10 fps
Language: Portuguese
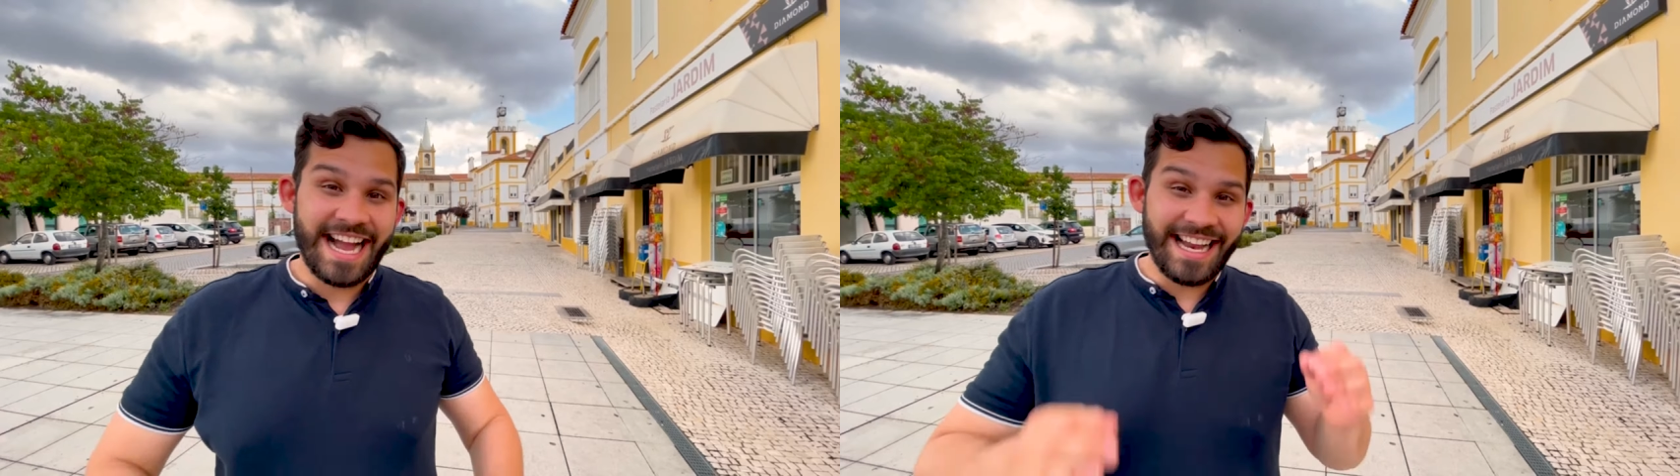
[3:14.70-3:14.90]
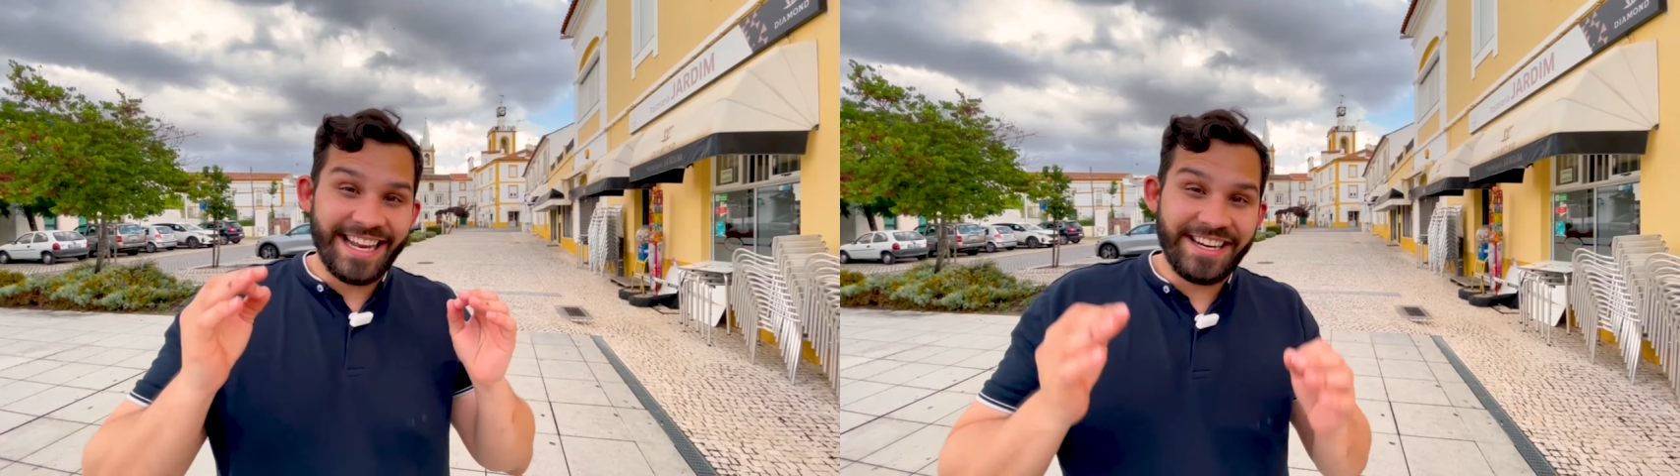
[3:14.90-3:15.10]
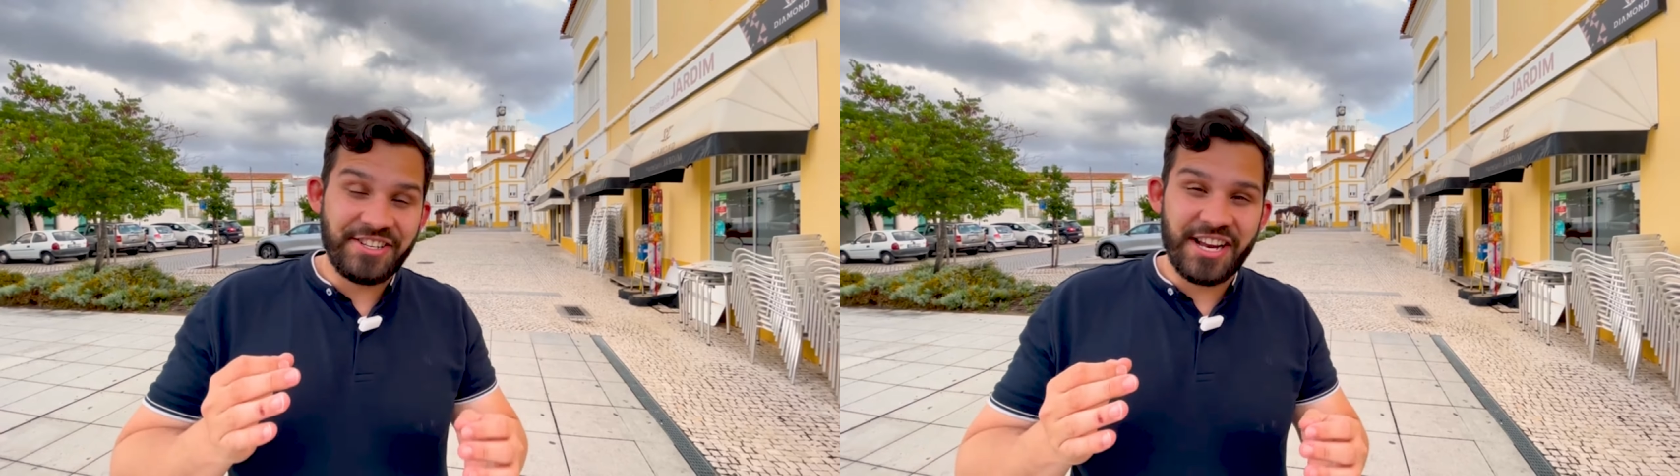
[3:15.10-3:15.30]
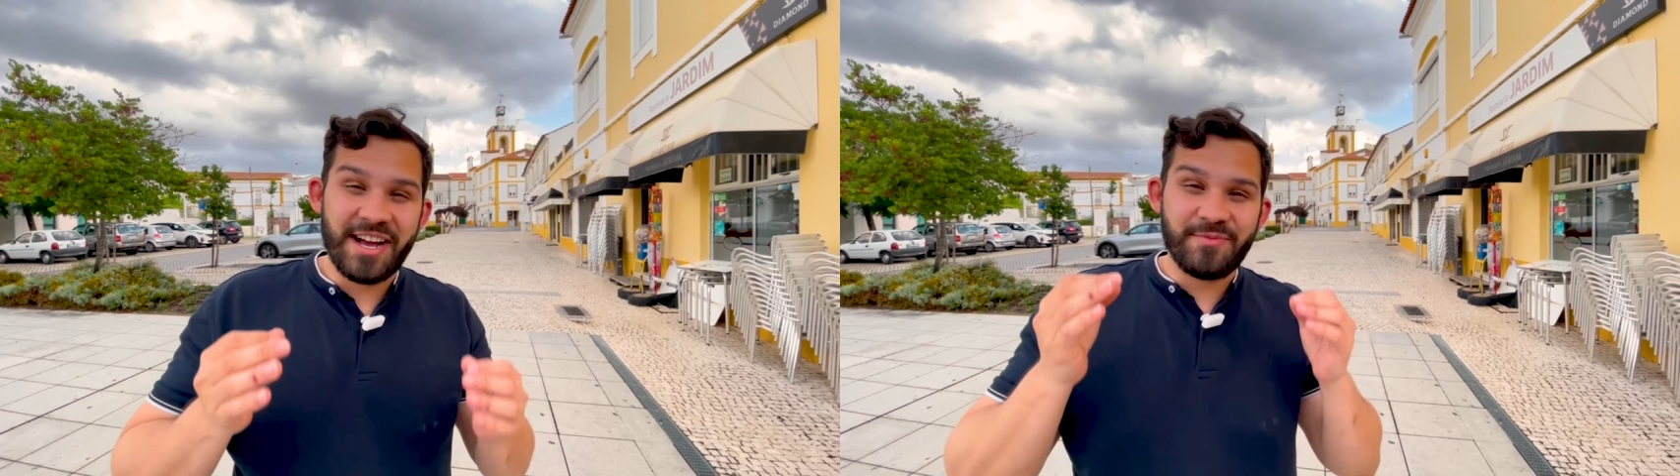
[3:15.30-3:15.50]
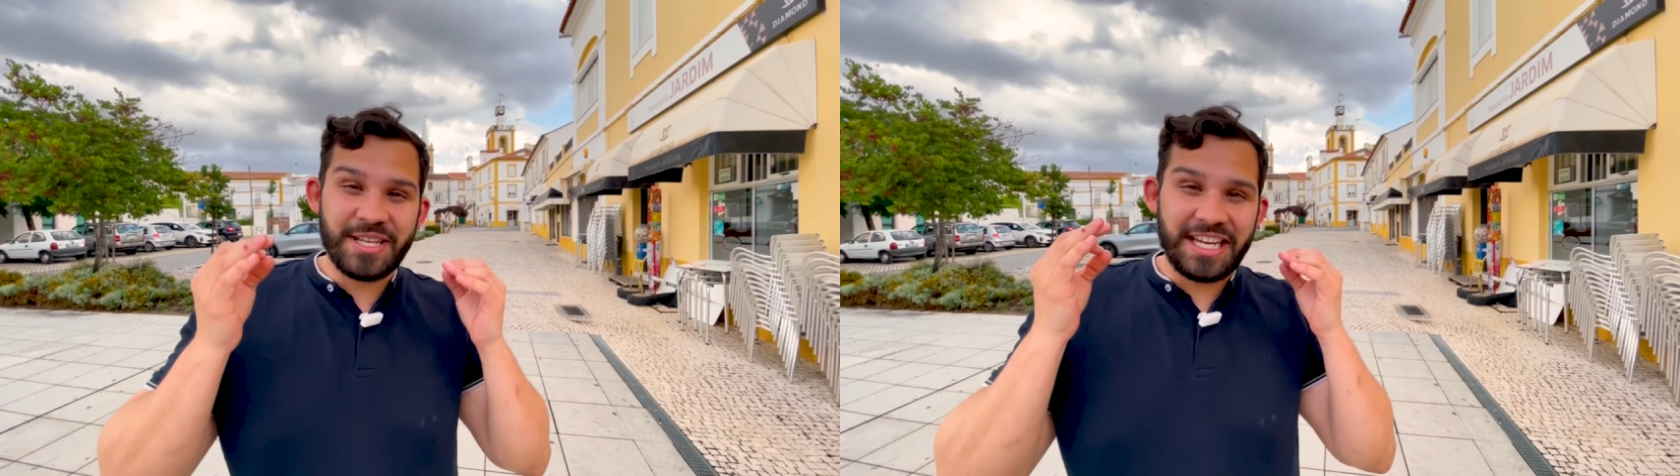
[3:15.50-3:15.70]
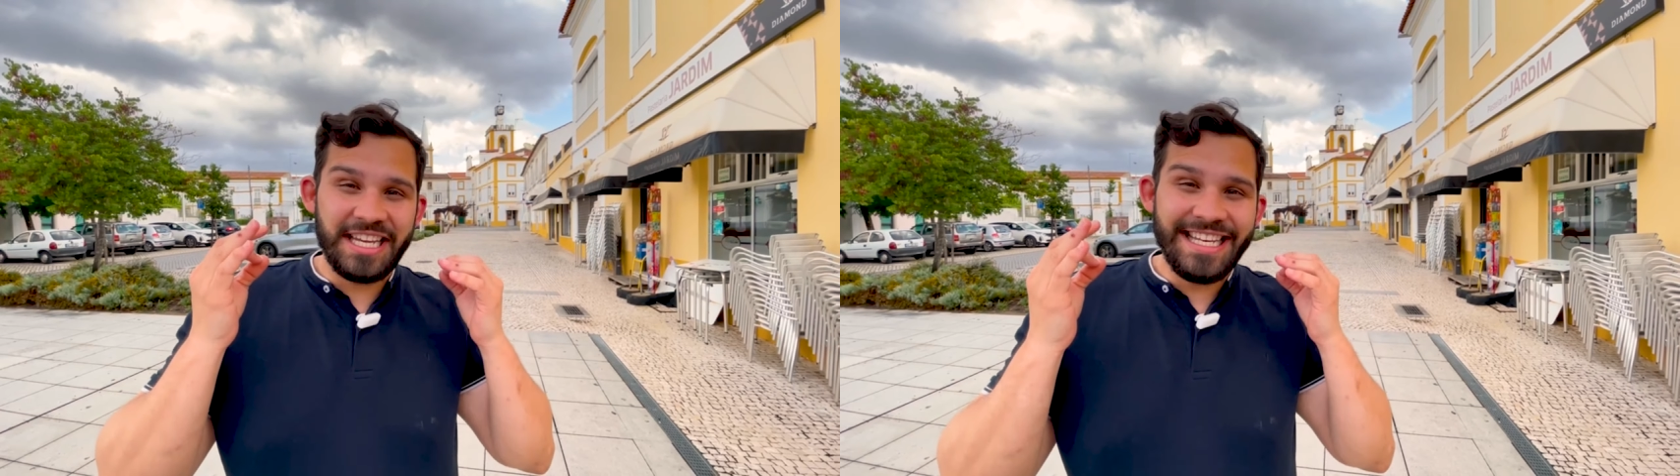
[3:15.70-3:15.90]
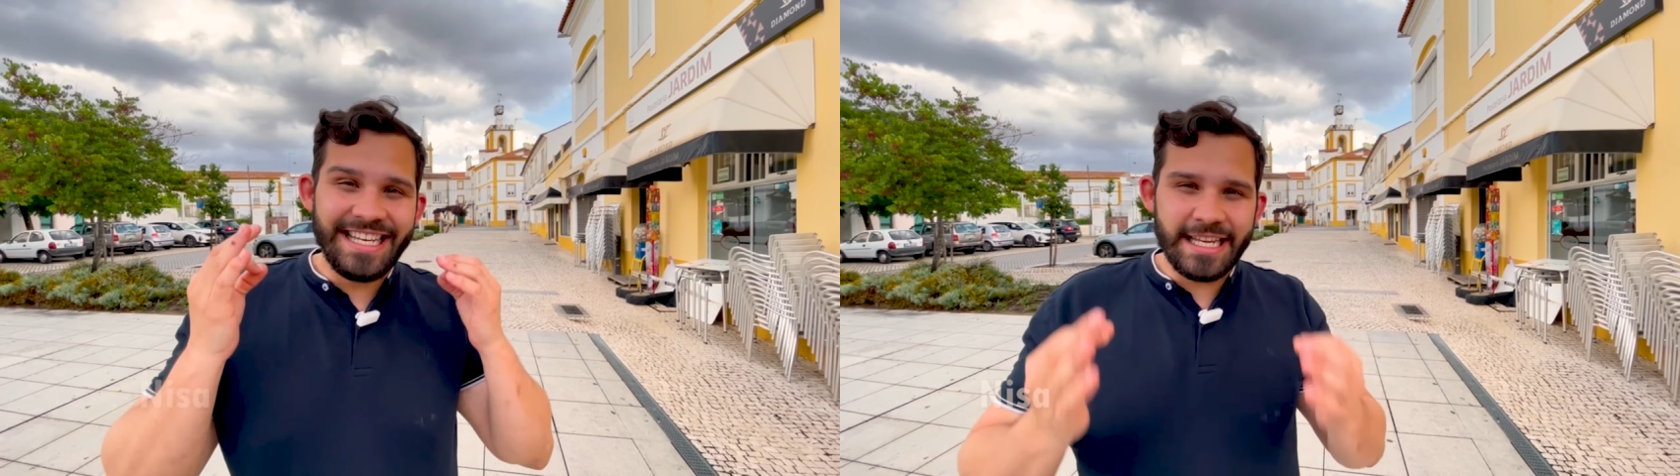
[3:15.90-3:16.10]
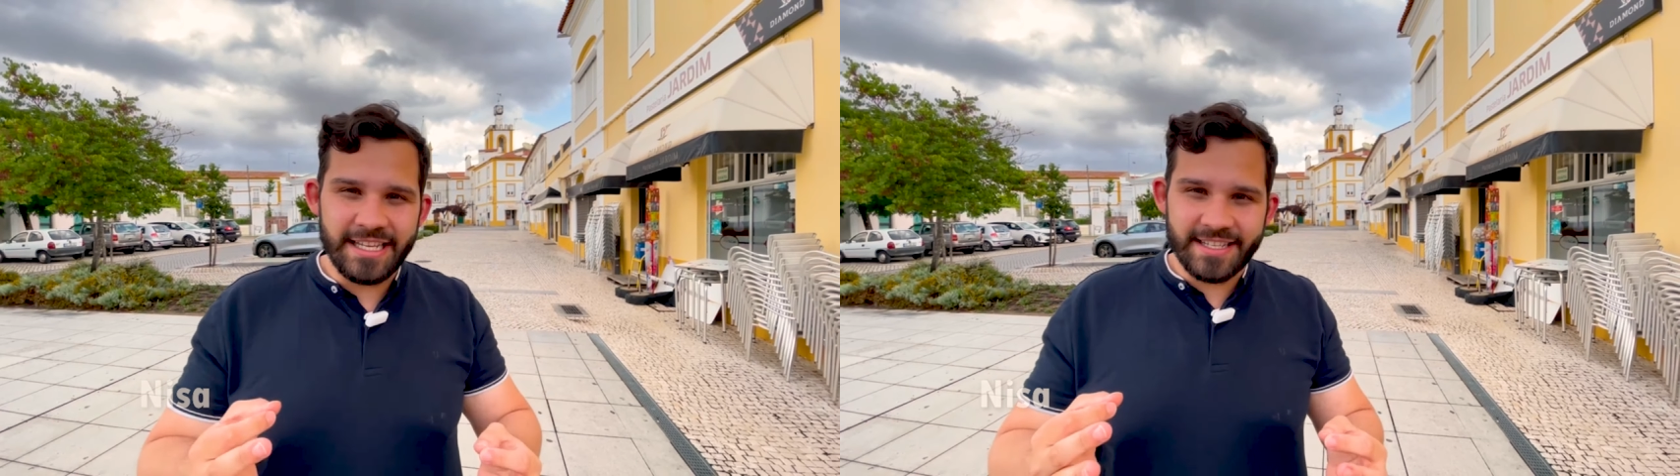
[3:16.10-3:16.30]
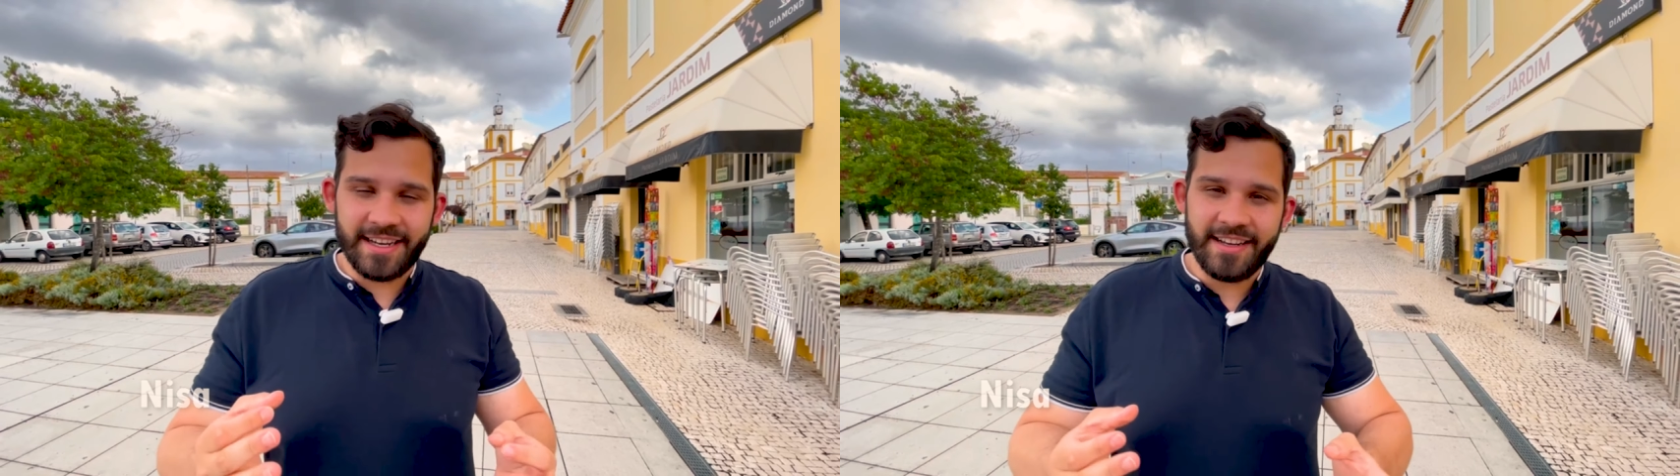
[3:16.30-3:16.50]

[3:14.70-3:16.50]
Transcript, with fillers: Galera, e chegamos aqui em Nisa,